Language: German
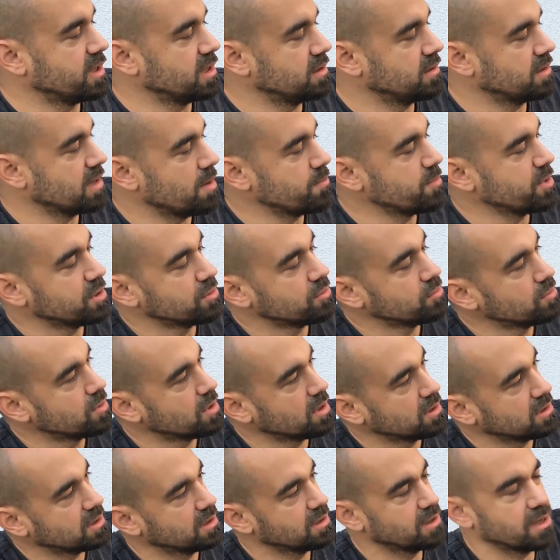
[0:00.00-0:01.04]
wenn ich damit
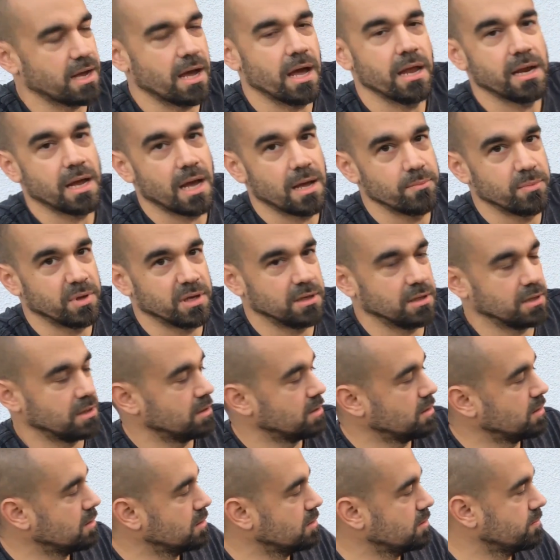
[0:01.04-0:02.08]
nur den Kranarm
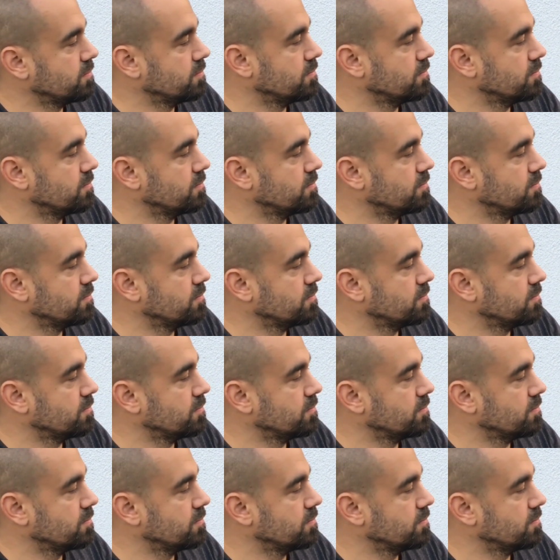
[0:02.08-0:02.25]
bediene,